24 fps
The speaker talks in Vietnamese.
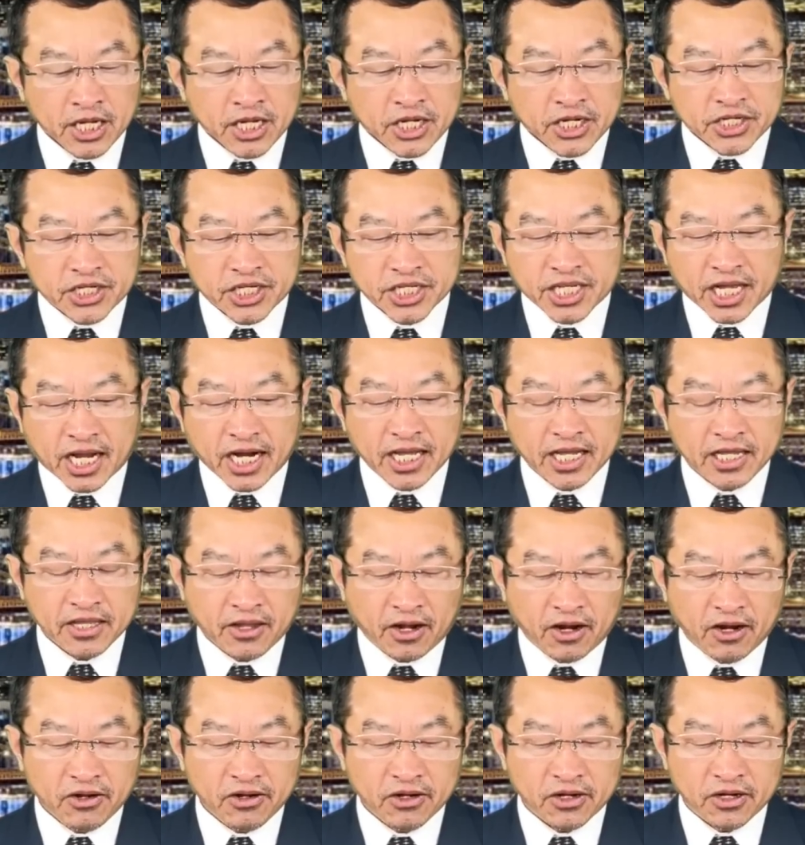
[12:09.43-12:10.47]
chỉ ta lên
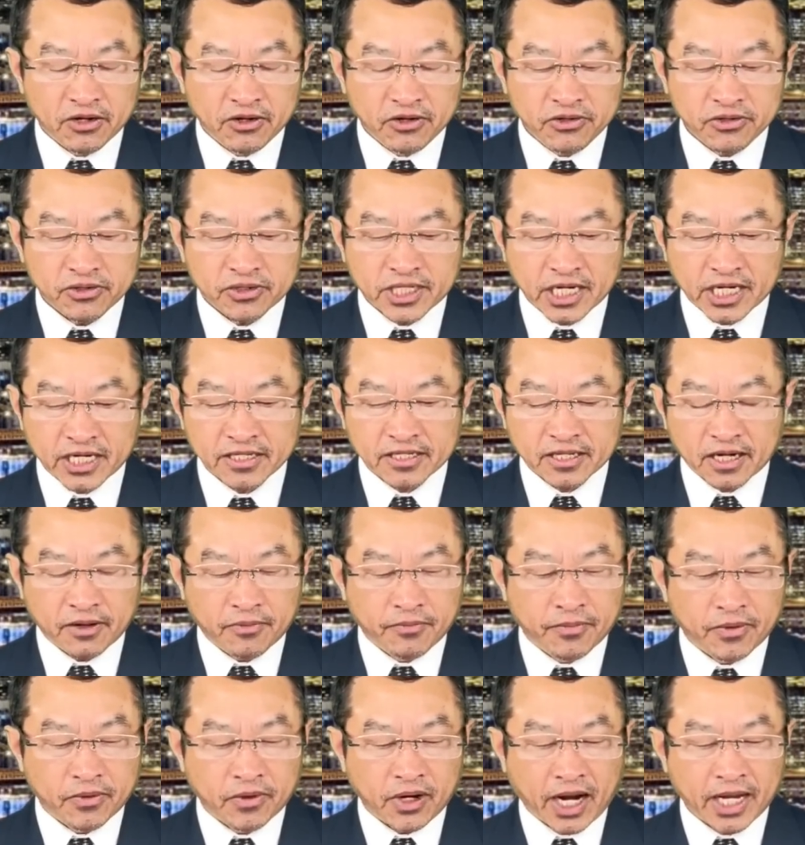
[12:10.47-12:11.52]
tới lưu chừng tao
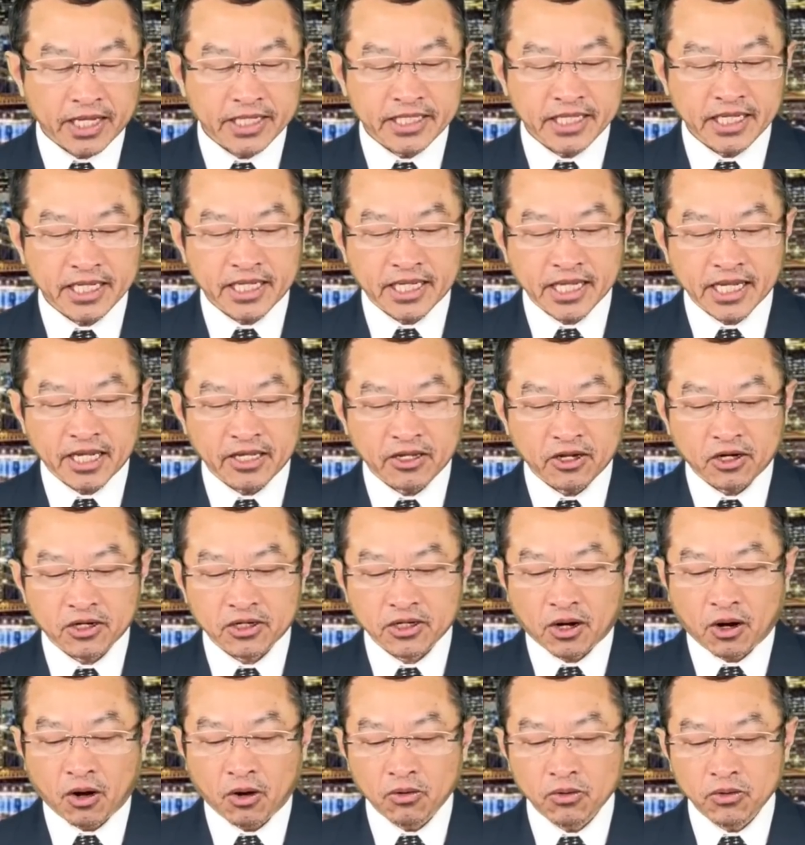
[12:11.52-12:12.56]
muốn hành gì tiền nhớ
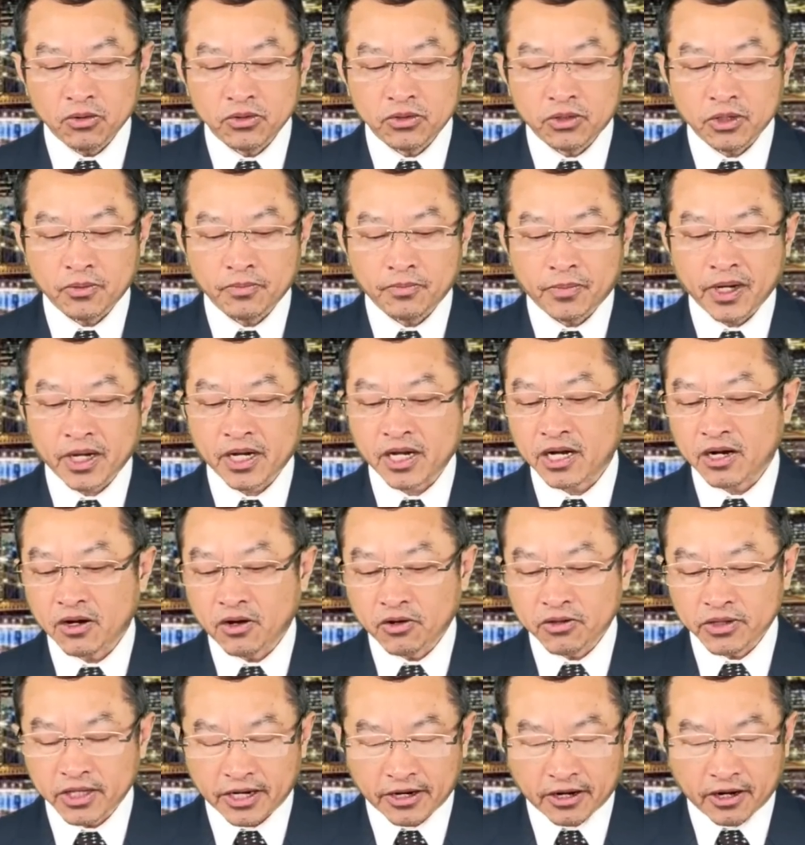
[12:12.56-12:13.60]
cho hậu luôn trong bạc
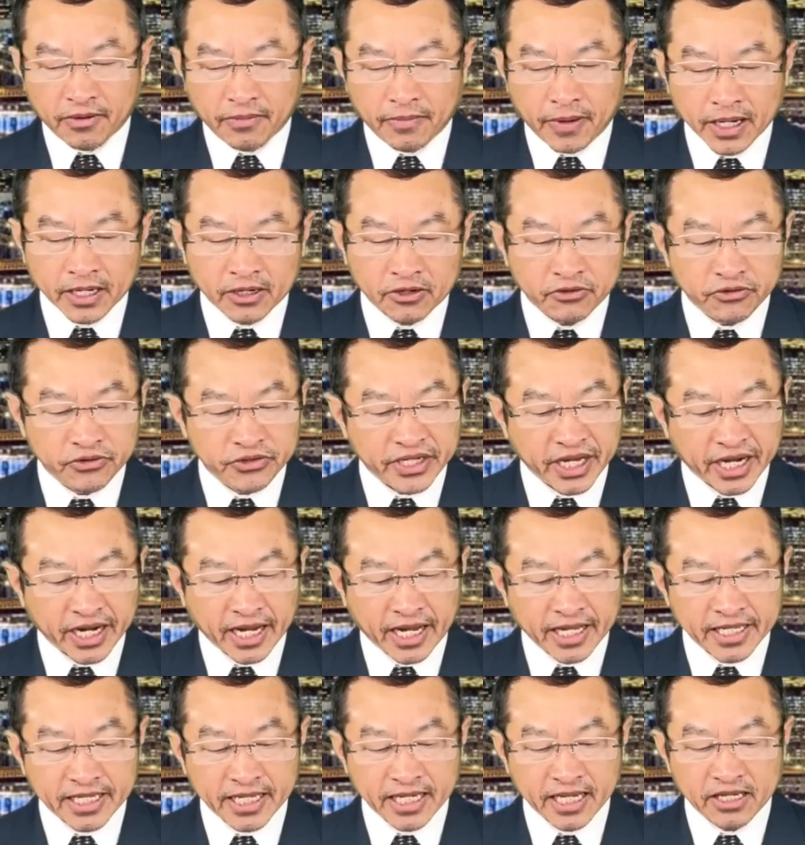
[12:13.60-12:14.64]
lô nó mà cứ dừng
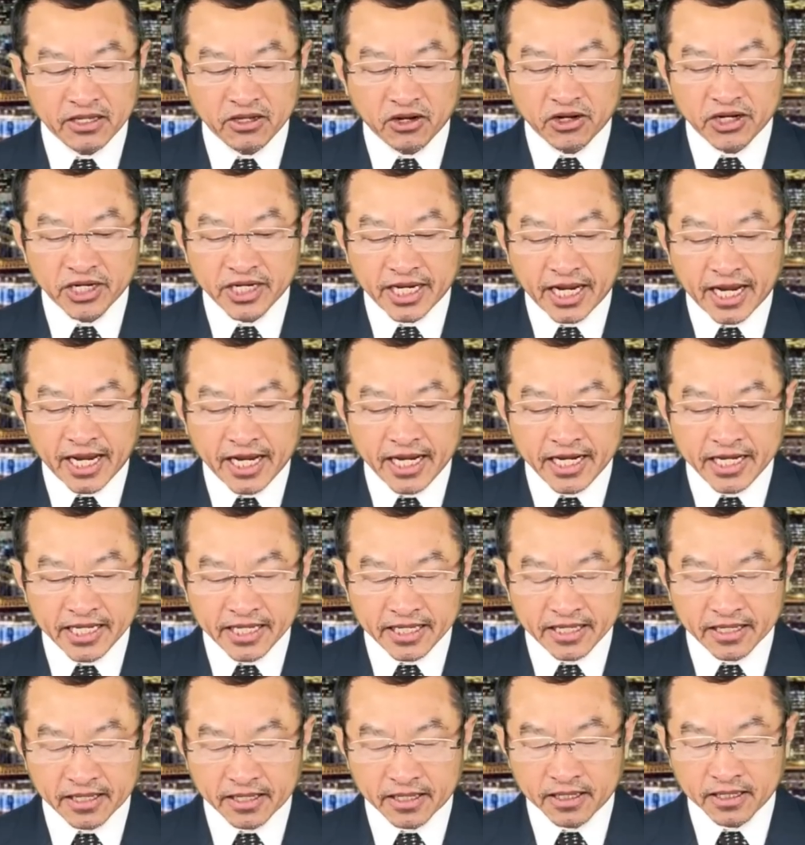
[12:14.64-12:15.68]
hành tiền nhớ để
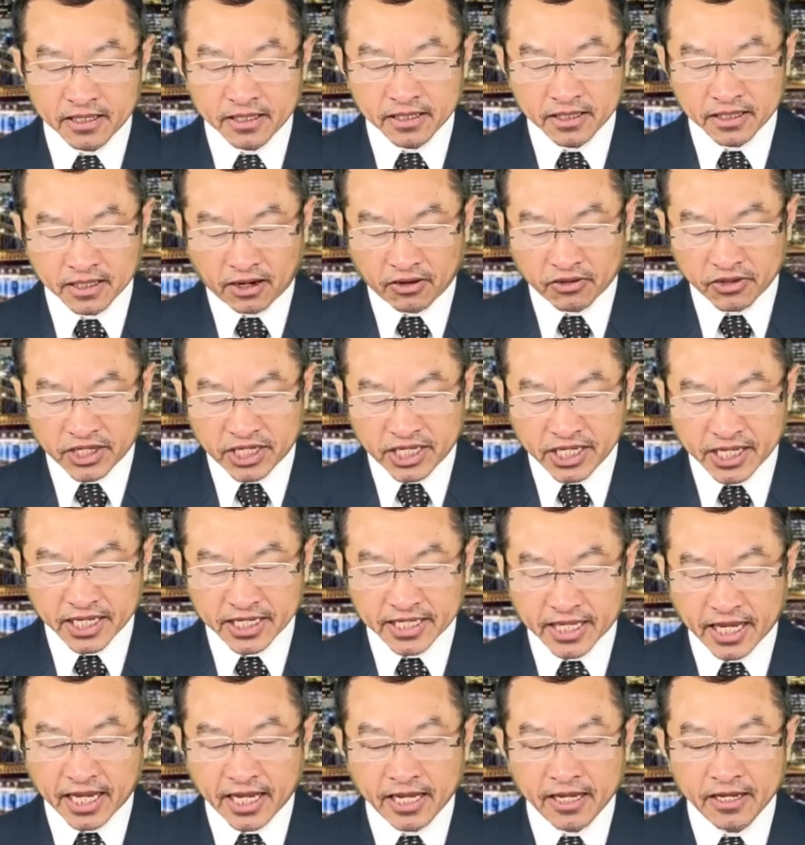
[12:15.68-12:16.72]
lên đầu chia
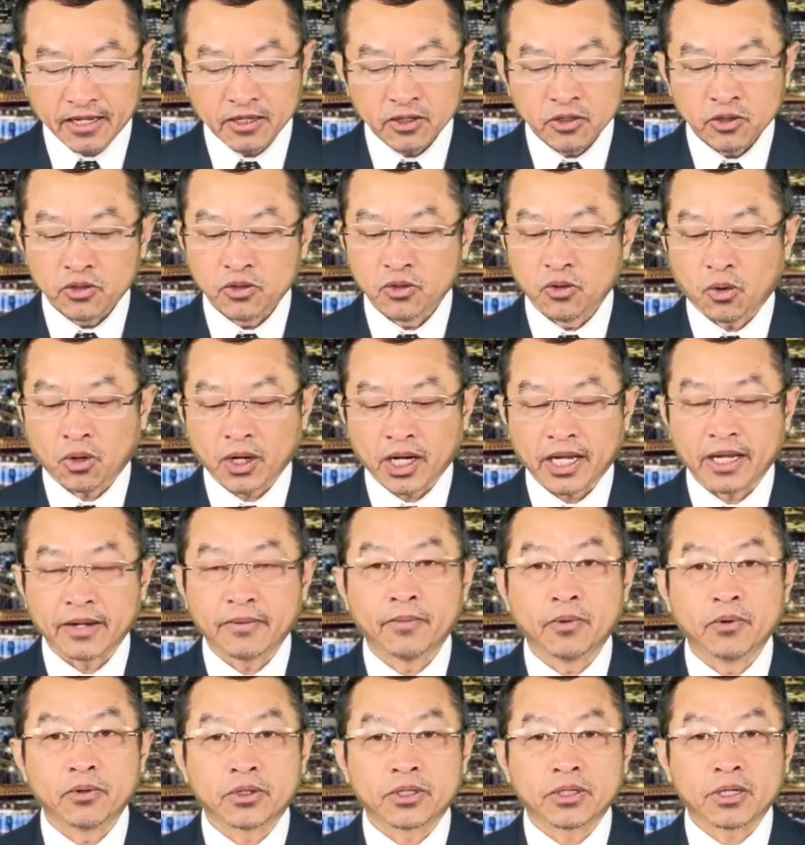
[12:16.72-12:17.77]
tê dục hình
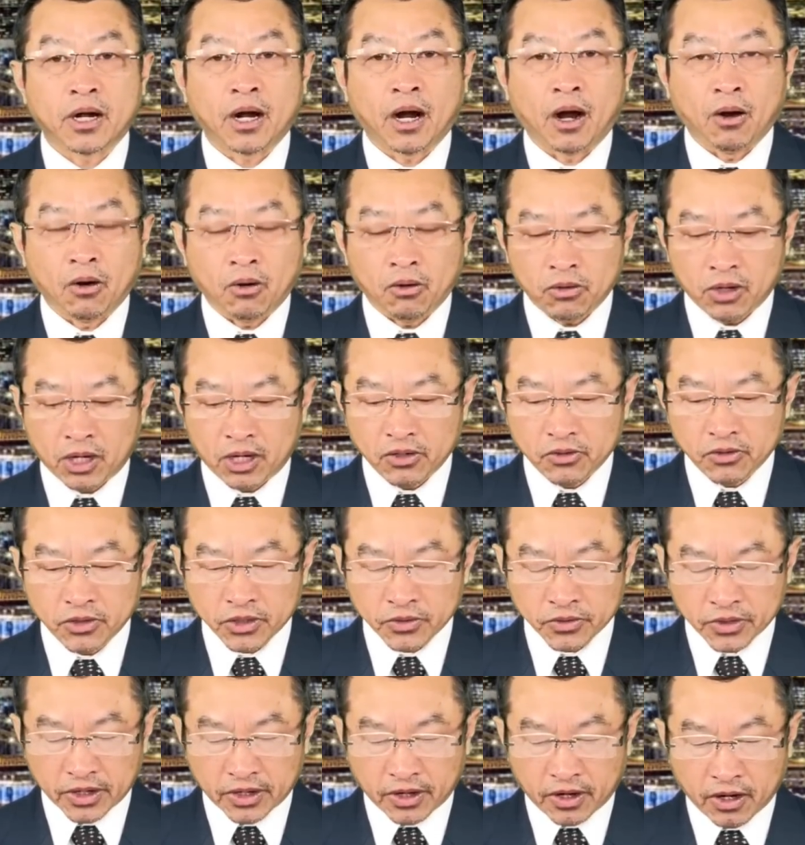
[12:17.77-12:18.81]
một cho hậu lấy luôn
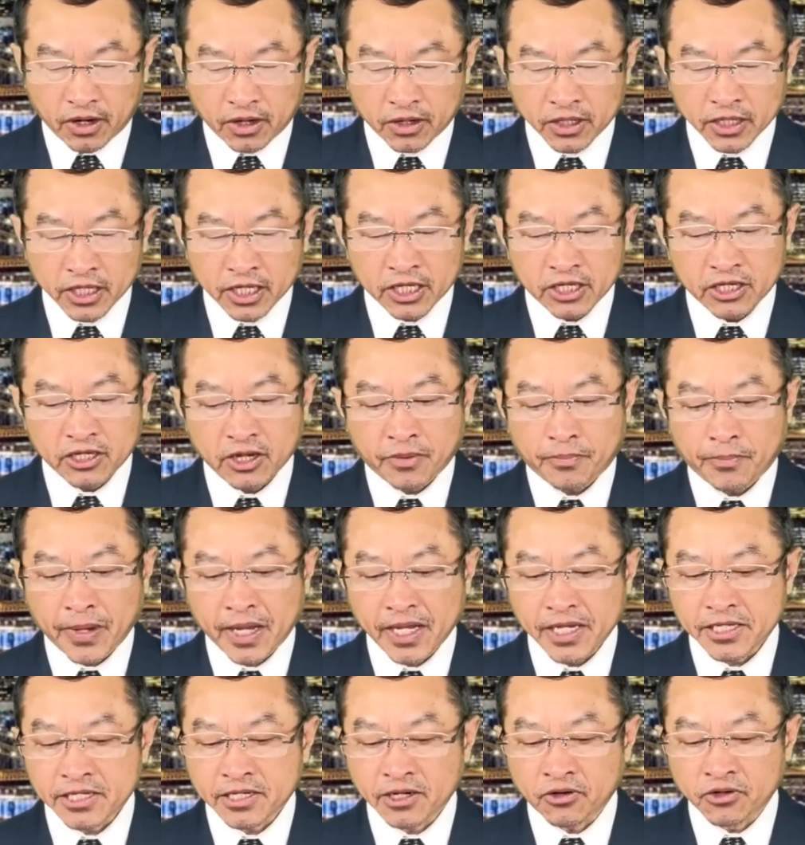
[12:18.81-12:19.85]
trong nó giờ
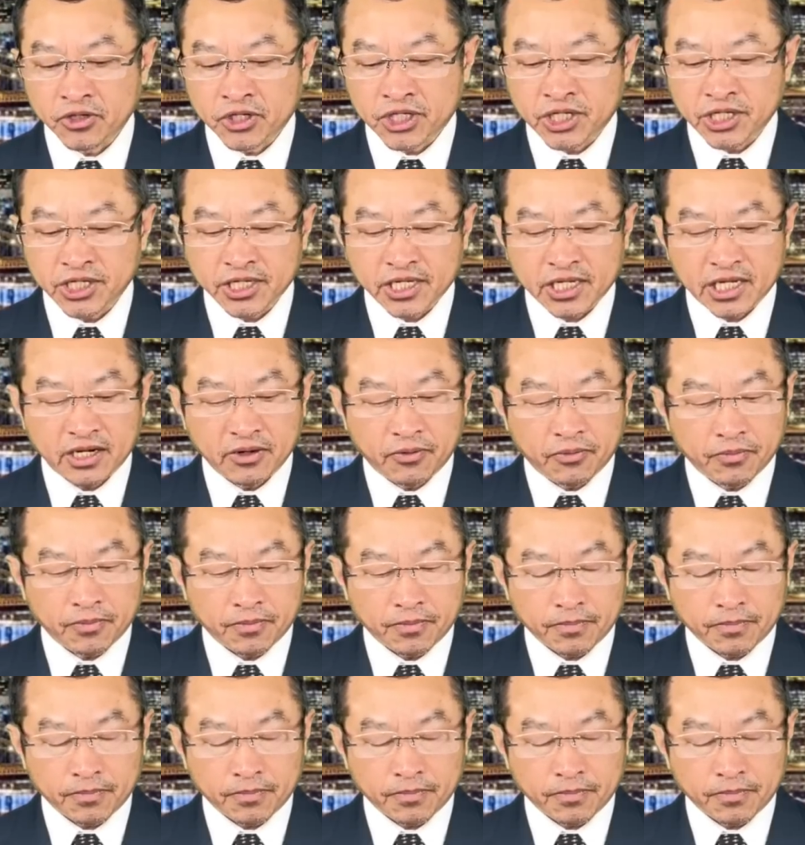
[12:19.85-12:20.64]
bé cho chỉ km